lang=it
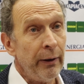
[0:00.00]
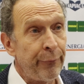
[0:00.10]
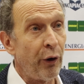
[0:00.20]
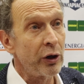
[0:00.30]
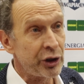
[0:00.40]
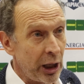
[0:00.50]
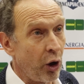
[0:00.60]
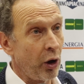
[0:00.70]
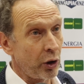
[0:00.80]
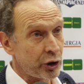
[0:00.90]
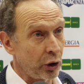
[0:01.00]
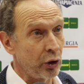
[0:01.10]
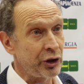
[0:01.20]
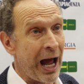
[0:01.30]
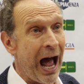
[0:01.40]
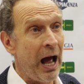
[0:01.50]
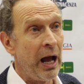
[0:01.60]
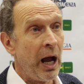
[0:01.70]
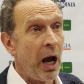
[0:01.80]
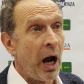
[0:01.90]
forse loro sono già
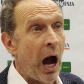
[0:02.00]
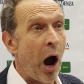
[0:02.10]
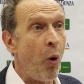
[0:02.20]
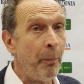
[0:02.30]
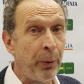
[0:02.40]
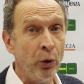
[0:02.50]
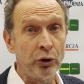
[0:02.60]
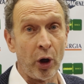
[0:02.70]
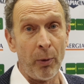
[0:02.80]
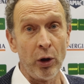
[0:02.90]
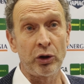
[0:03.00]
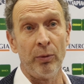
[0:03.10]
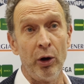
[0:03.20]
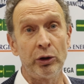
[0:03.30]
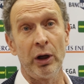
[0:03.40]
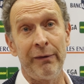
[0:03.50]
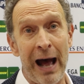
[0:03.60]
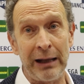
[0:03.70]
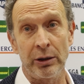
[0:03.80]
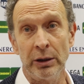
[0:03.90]
a un punto molto molto
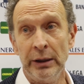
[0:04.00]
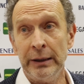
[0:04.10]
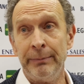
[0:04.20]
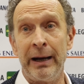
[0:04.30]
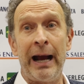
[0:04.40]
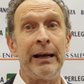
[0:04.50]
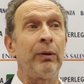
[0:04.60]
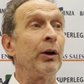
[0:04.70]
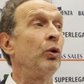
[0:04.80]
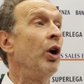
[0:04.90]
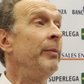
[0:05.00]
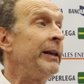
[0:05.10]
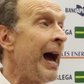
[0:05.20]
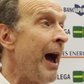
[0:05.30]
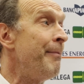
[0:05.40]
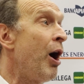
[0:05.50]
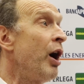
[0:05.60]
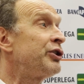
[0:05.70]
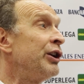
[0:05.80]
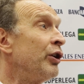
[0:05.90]
elevato, magari qualcuno mi dà, ma
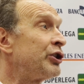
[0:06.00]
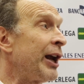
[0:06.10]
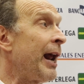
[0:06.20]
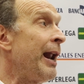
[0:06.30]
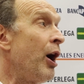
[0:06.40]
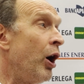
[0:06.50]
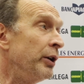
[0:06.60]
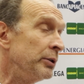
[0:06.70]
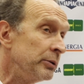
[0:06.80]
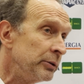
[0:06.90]
oggi non c'era Leon,